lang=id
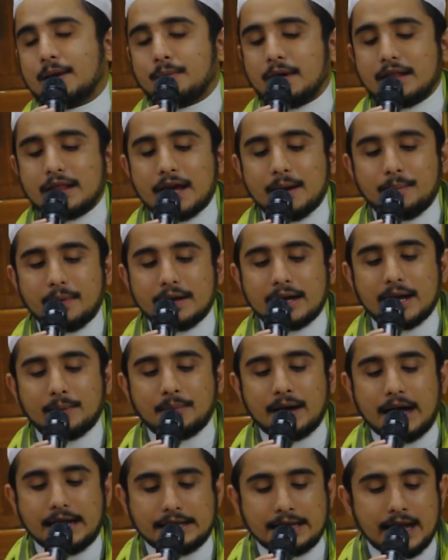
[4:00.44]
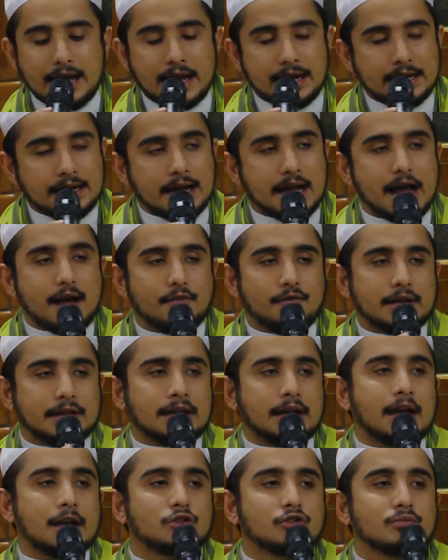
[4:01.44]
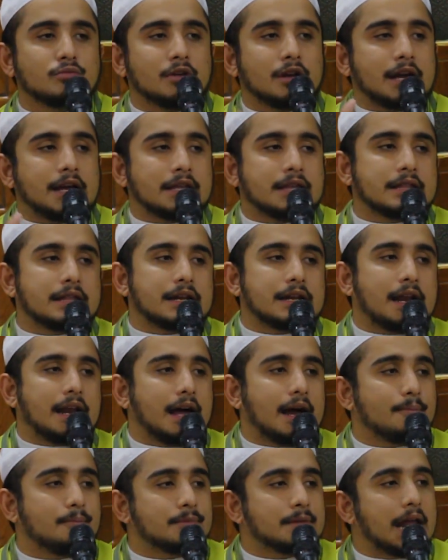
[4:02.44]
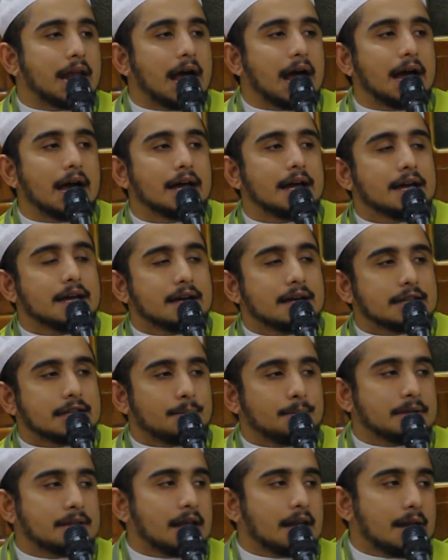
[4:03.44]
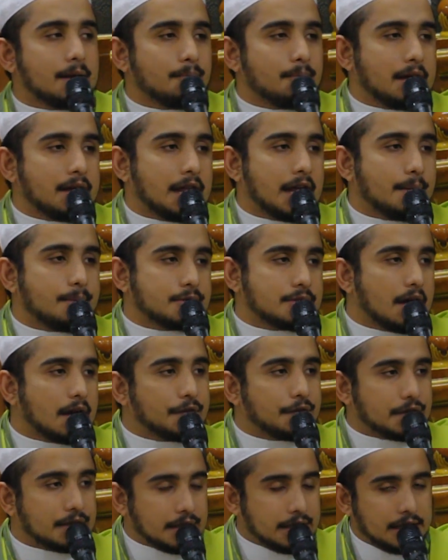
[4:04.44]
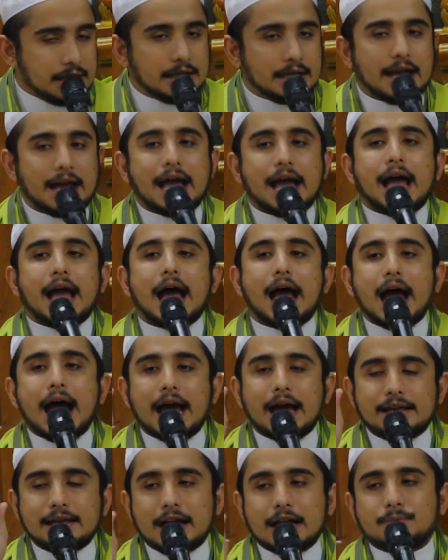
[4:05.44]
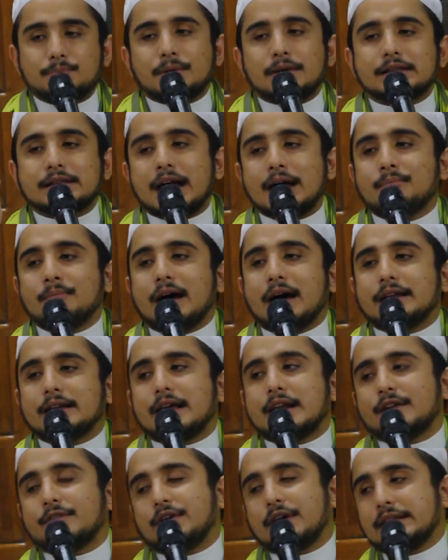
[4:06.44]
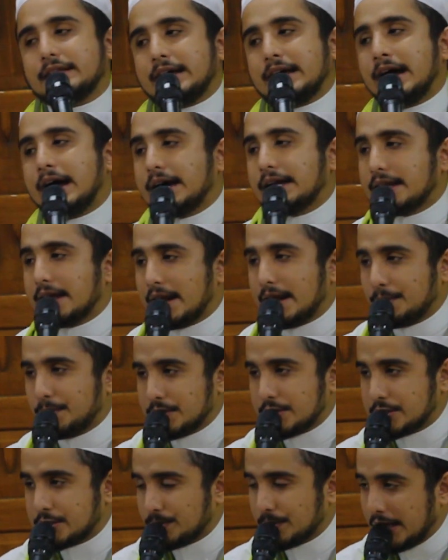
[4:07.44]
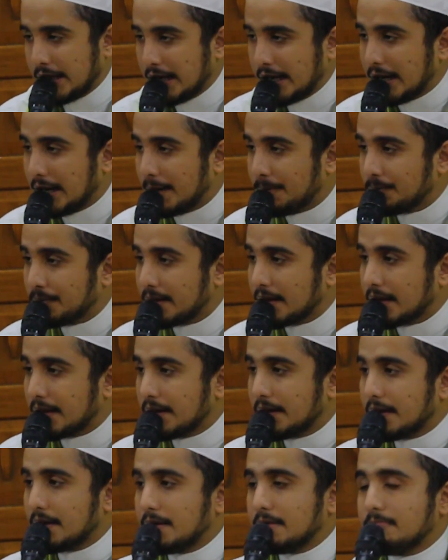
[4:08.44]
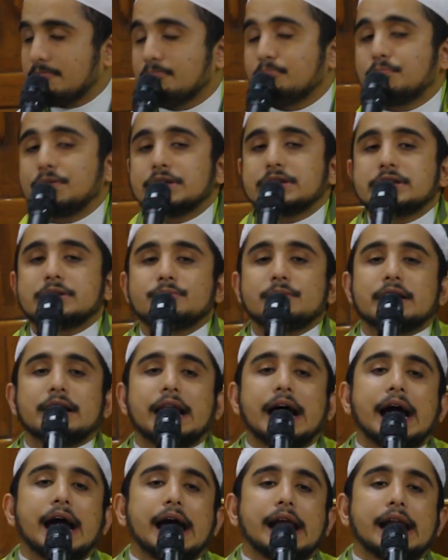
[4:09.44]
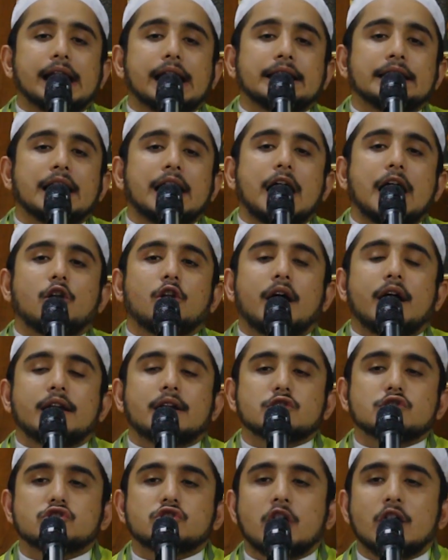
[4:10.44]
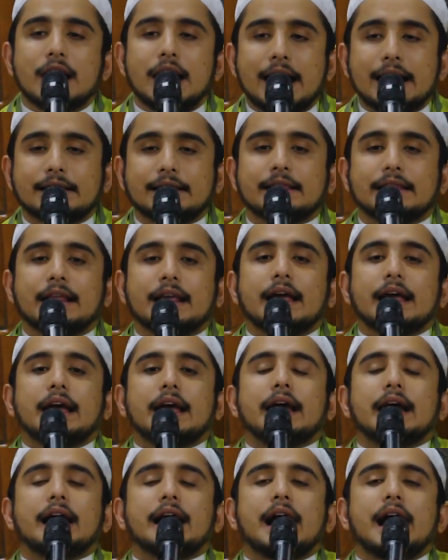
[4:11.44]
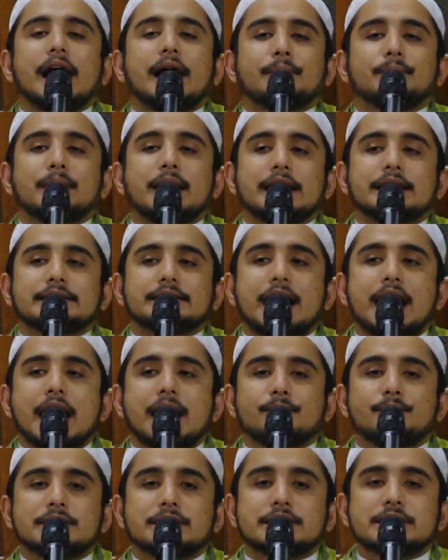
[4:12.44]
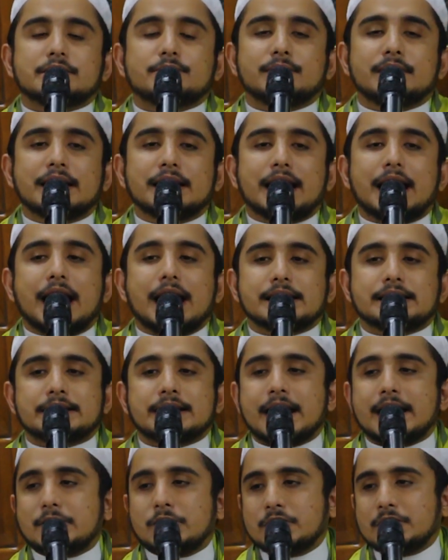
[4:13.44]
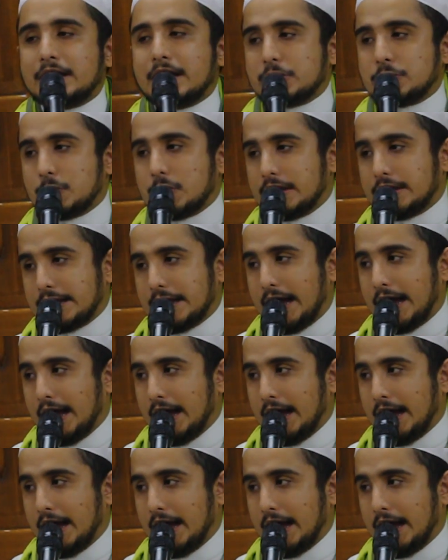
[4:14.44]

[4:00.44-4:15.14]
madhab ada yang mengatakan enggak, Fatihah itu mulainya dari Alhamdulillah. Tapi dalam madhab syafi'i, ayat pertama dari Fatihah adalah Bismil Bismillah. Karenanya kalau ada sholat enggak baca Bismillah sah atau tidak sholatnya?